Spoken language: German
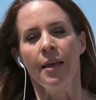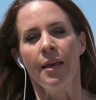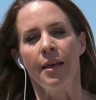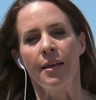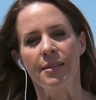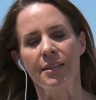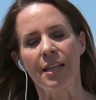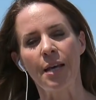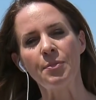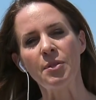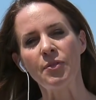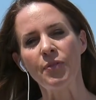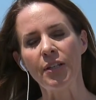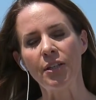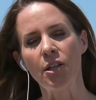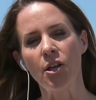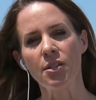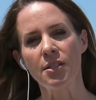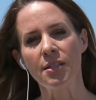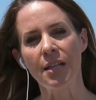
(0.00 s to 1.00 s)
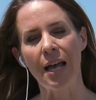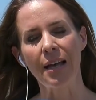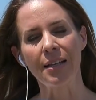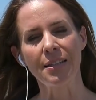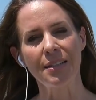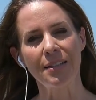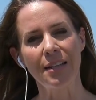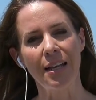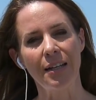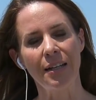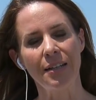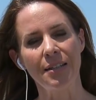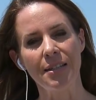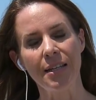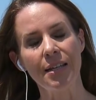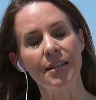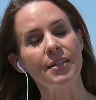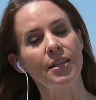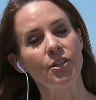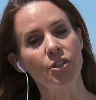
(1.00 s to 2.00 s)
Es gab 2018 einen
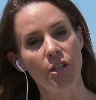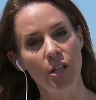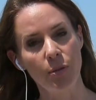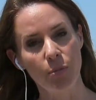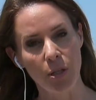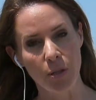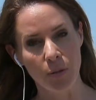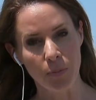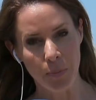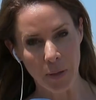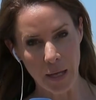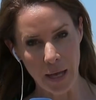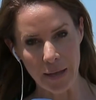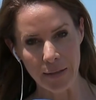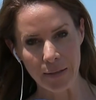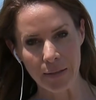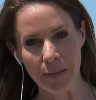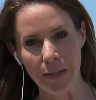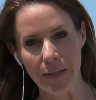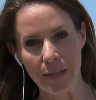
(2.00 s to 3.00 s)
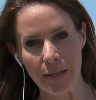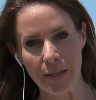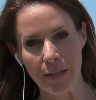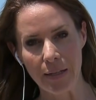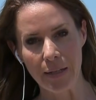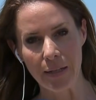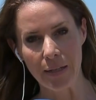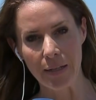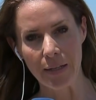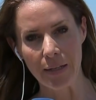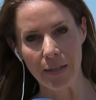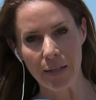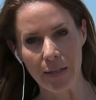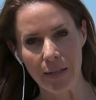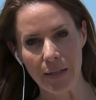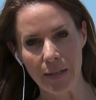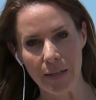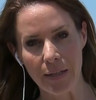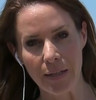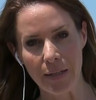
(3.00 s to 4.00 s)
sehr, sehr schlimmen Brand, ein sehr schlimmes
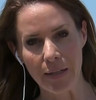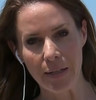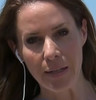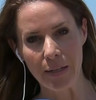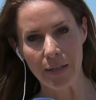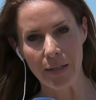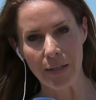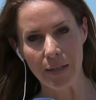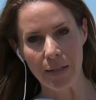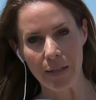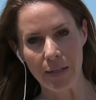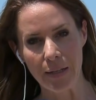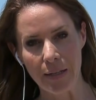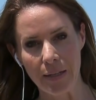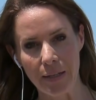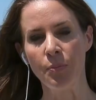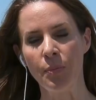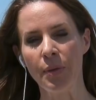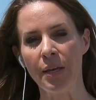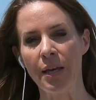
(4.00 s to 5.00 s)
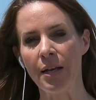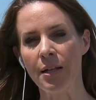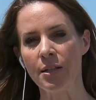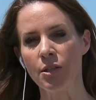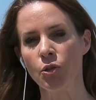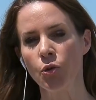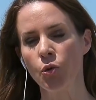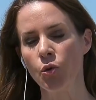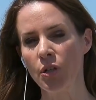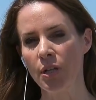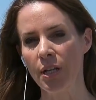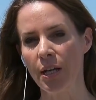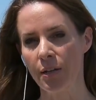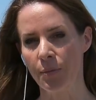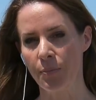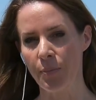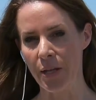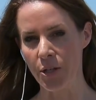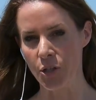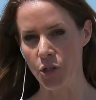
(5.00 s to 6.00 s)
Feuer, in dem mehr als
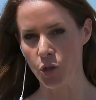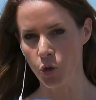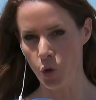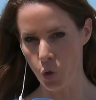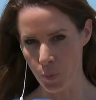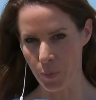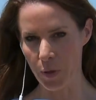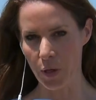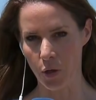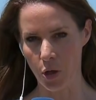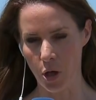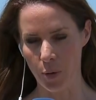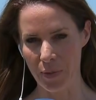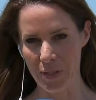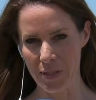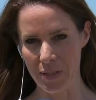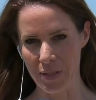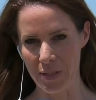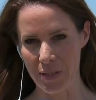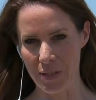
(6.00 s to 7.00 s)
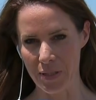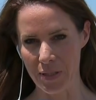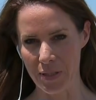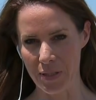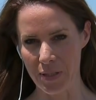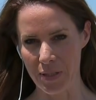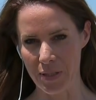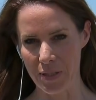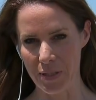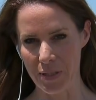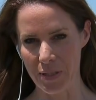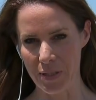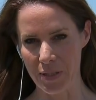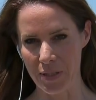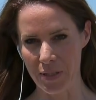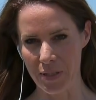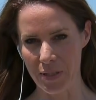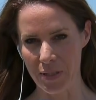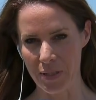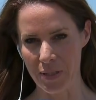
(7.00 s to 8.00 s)
100 Menschen umgekommen sind. Das ist
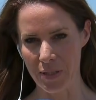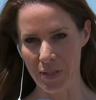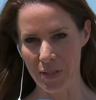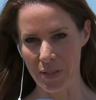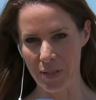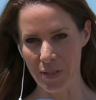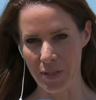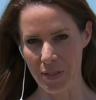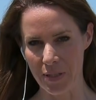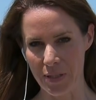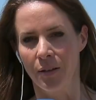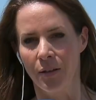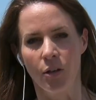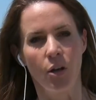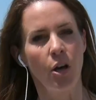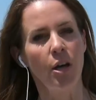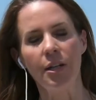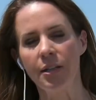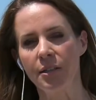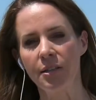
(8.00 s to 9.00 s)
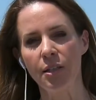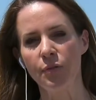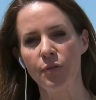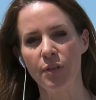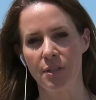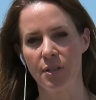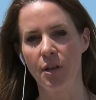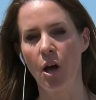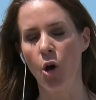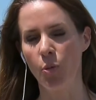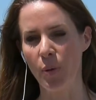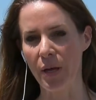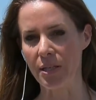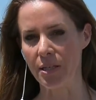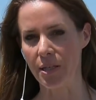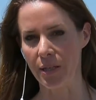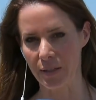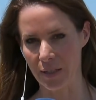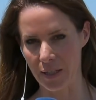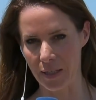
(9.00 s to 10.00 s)
ein kollektives Trauma
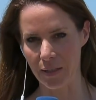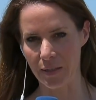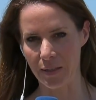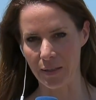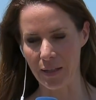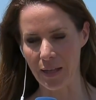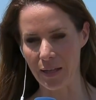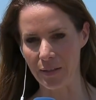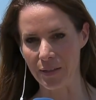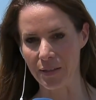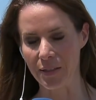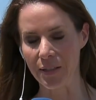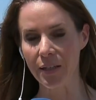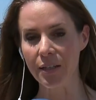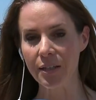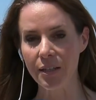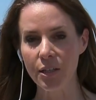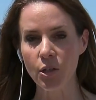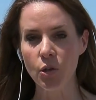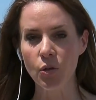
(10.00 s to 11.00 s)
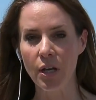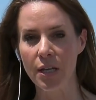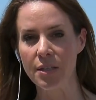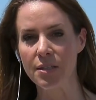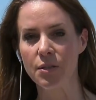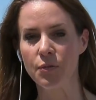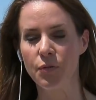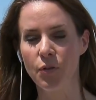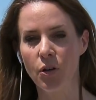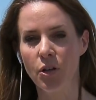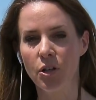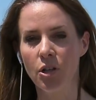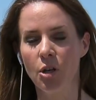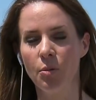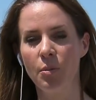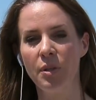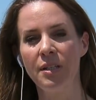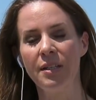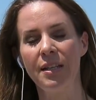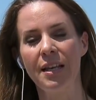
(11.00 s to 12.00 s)
hier in Griechenland. Die Regierung hat sich
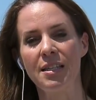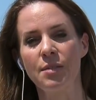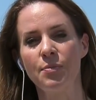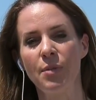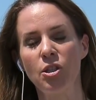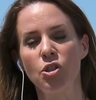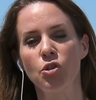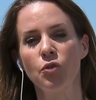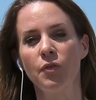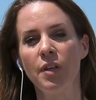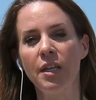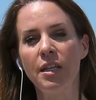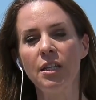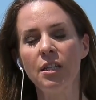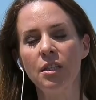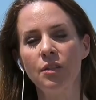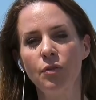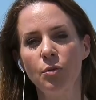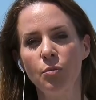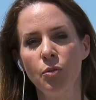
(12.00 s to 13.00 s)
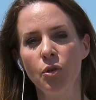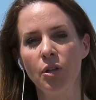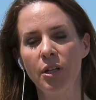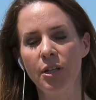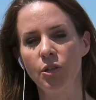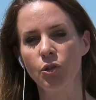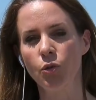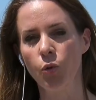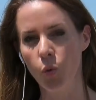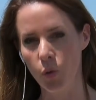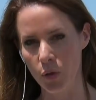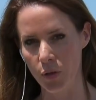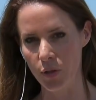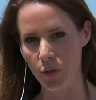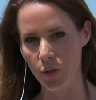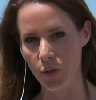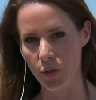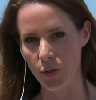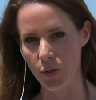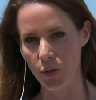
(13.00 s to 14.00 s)
vorgenommen, dass man so wenig wie möglich
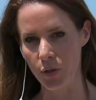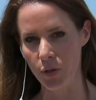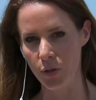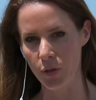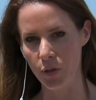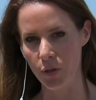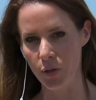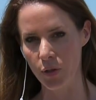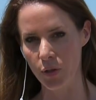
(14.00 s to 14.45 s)
Todesopfer